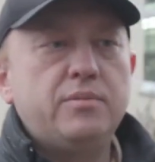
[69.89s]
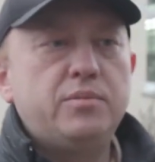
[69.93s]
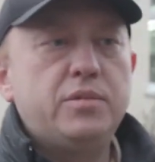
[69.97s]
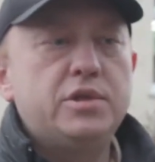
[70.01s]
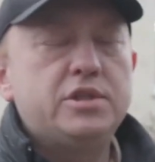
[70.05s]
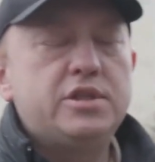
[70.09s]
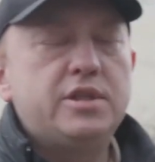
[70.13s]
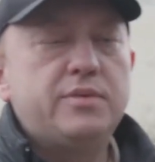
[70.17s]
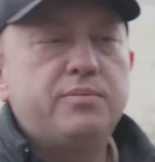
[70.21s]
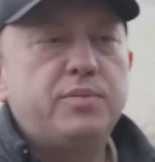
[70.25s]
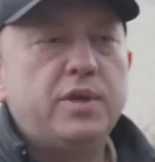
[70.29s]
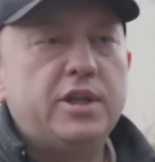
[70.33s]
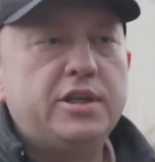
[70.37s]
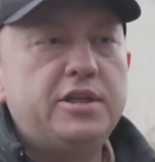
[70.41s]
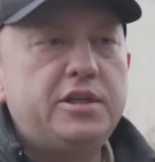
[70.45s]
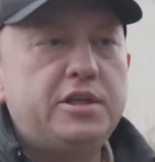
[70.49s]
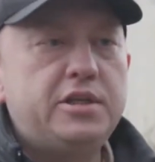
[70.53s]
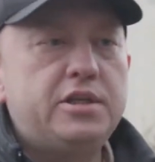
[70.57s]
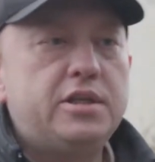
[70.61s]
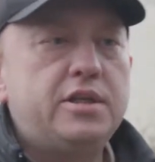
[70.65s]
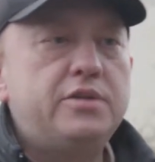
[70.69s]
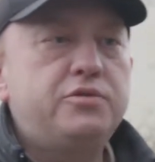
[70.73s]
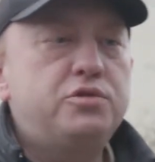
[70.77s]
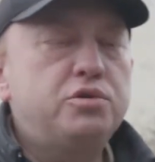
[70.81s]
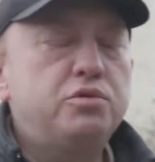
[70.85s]
без
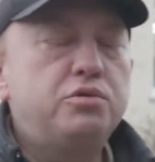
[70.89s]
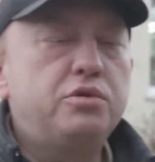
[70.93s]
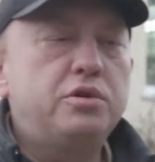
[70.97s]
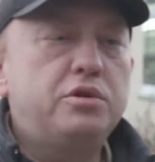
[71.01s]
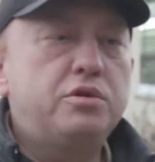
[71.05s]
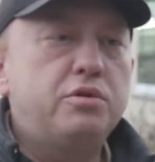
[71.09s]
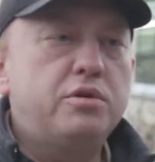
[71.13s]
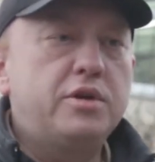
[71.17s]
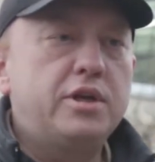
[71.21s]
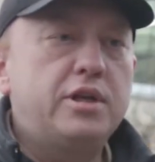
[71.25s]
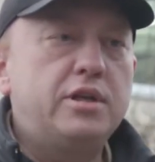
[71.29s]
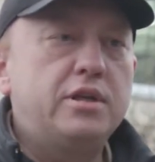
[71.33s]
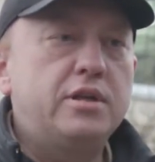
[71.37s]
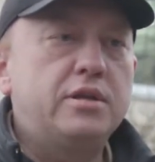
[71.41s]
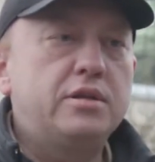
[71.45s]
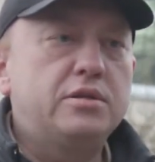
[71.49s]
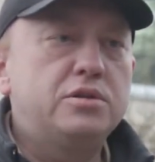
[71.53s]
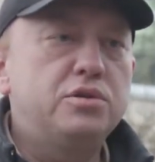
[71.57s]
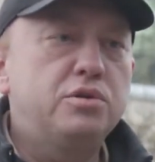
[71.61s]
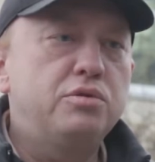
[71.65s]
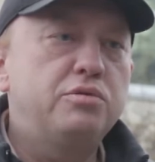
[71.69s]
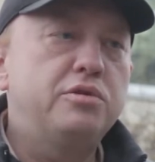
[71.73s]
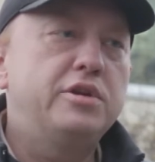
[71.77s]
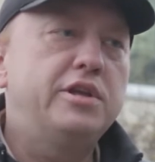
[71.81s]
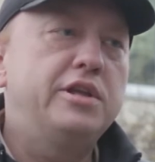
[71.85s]
наполнителей, все натурально.
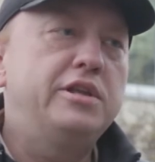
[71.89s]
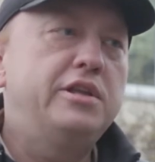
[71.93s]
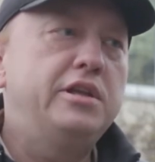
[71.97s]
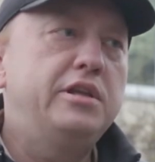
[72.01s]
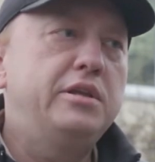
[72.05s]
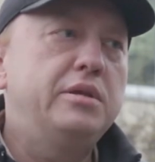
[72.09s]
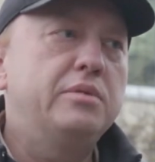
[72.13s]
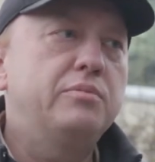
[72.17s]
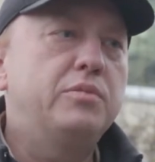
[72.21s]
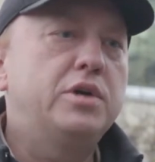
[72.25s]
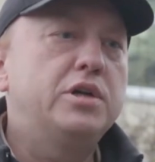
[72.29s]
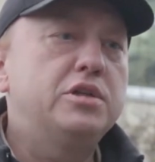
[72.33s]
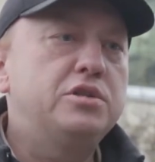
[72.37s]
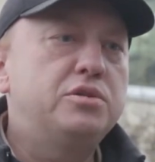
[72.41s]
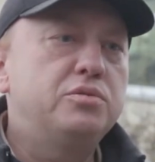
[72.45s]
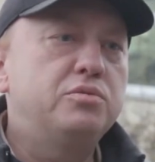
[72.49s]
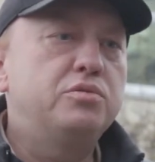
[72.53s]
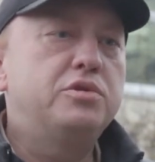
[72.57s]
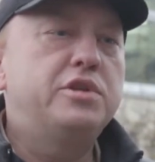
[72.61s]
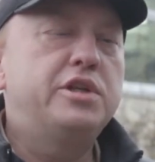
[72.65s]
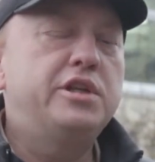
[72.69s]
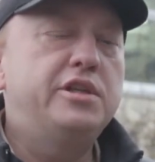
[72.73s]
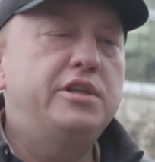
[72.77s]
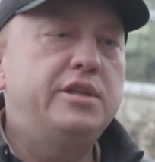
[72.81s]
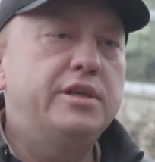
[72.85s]
Срок хранения
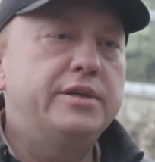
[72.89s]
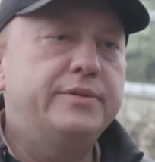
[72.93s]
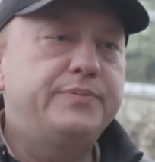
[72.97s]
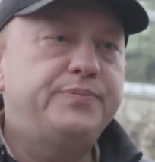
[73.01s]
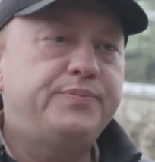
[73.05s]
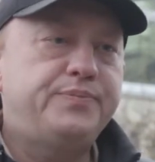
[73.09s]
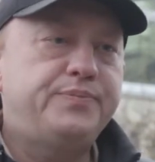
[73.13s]
максимум 3 дня.